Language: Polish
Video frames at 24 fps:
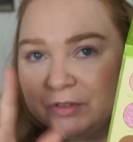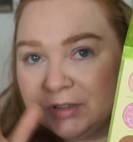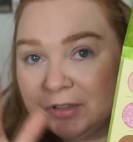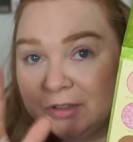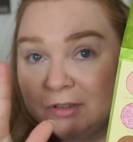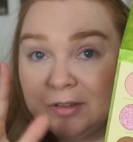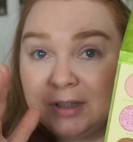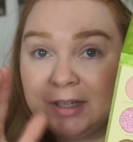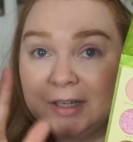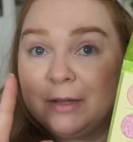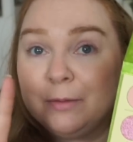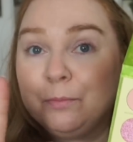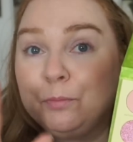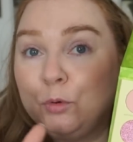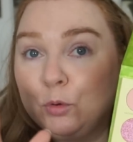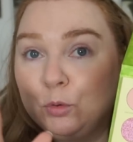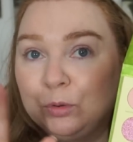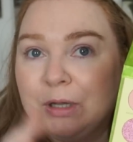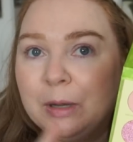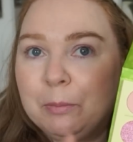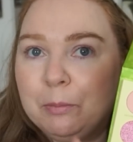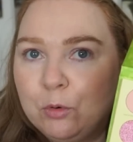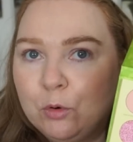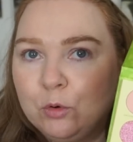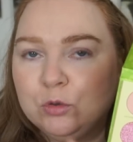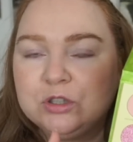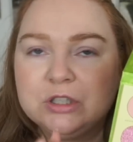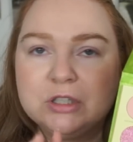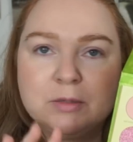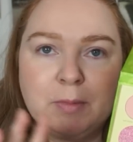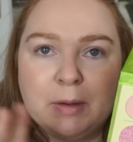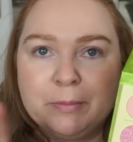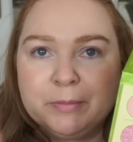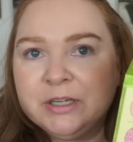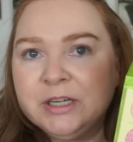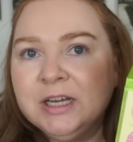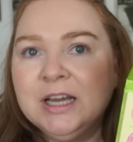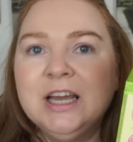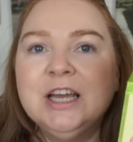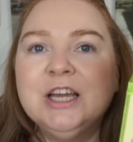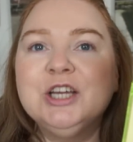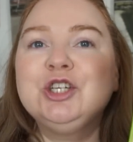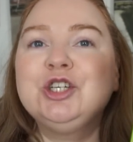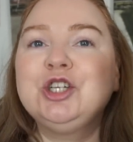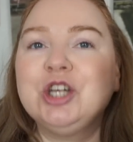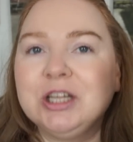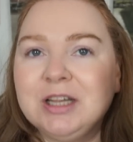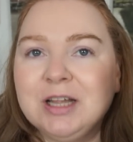więc to taki pół na pół, czyli mamy
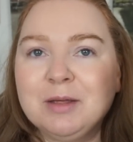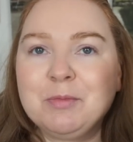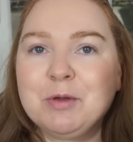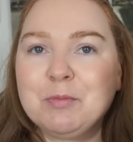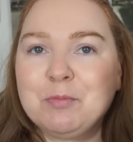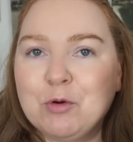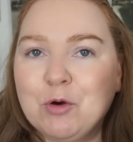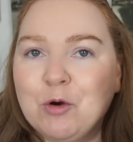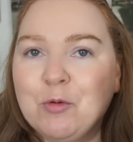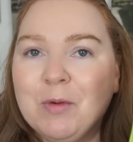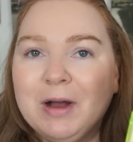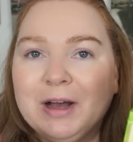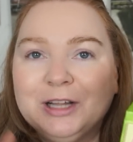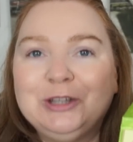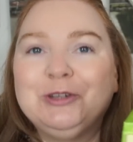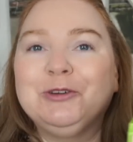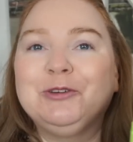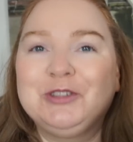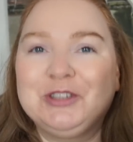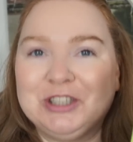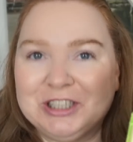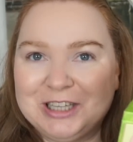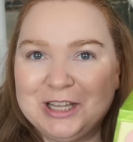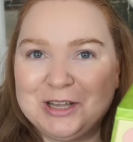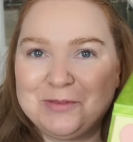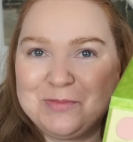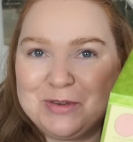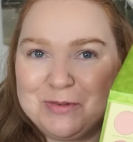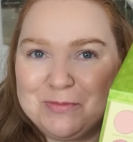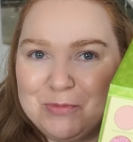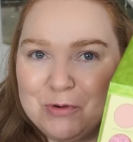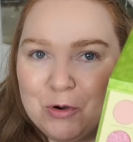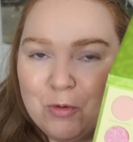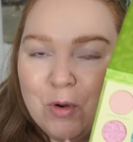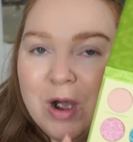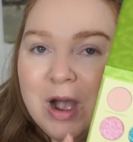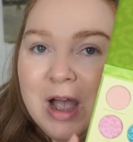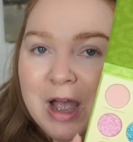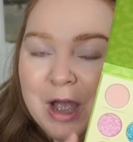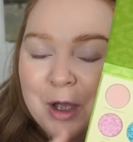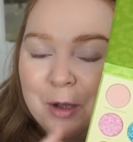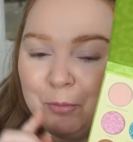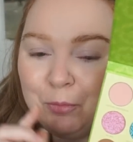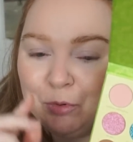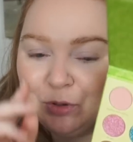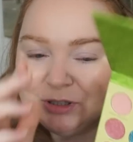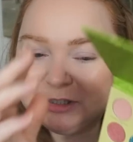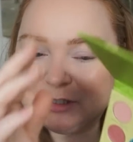7,5 matów, 7,5
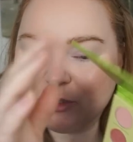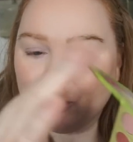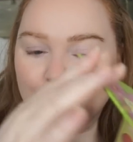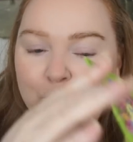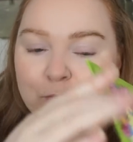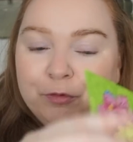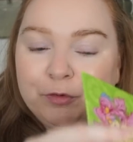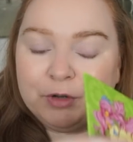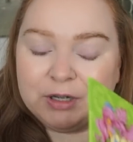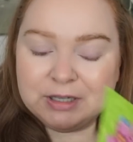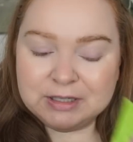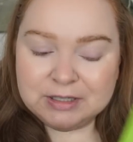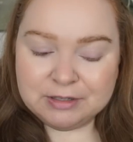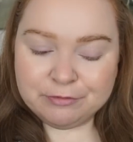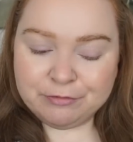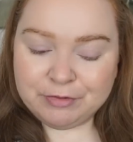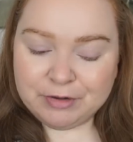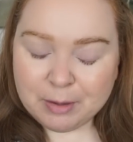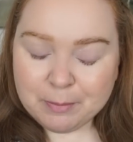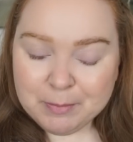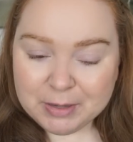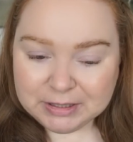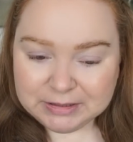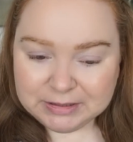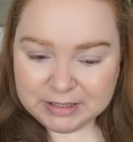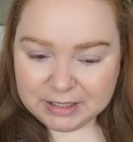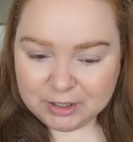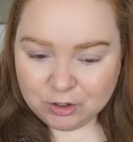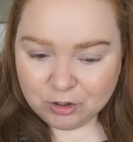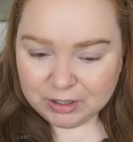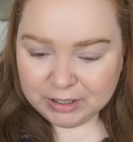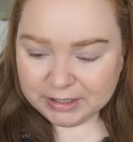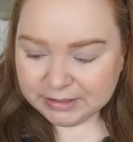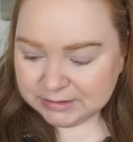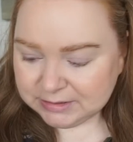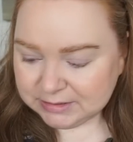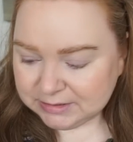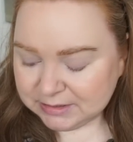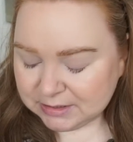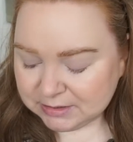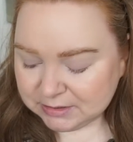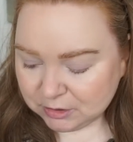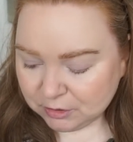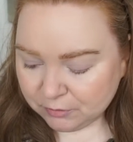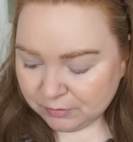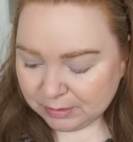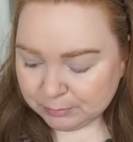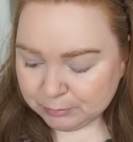błysków. E, w ramach tej kolekcji
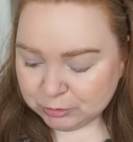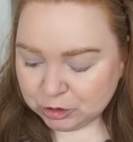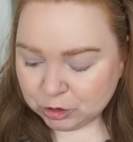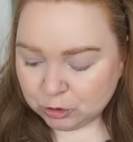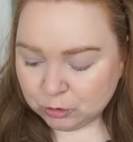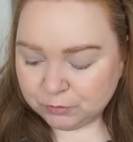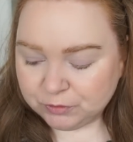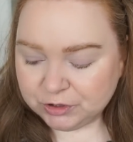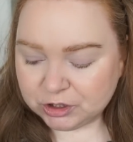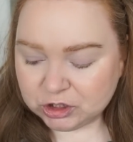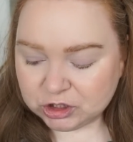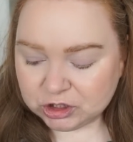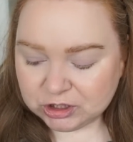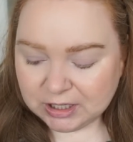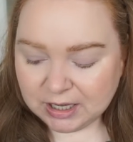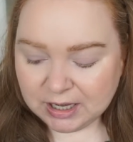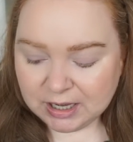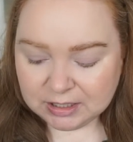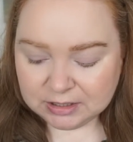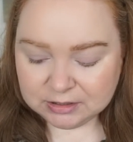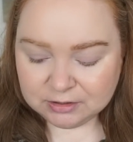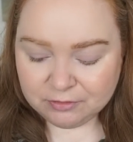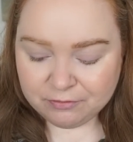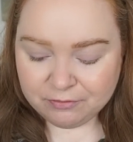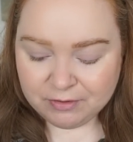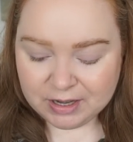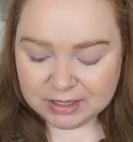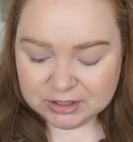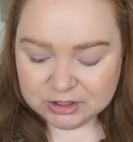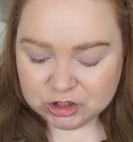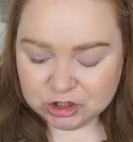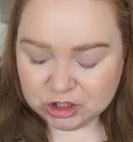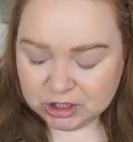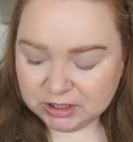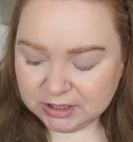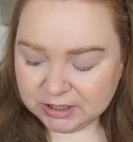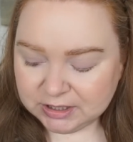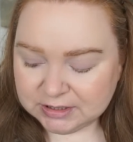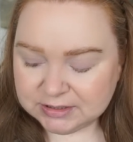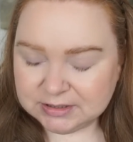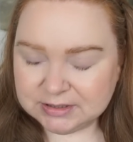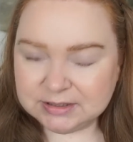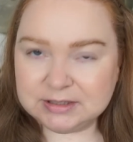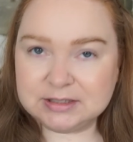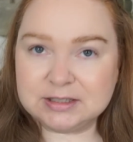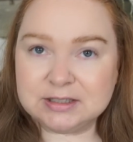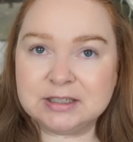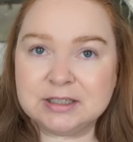zdecydowałam się również na dwa cienie
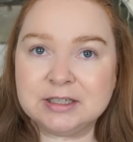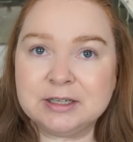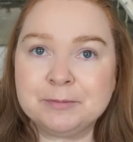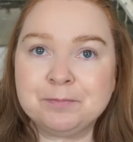z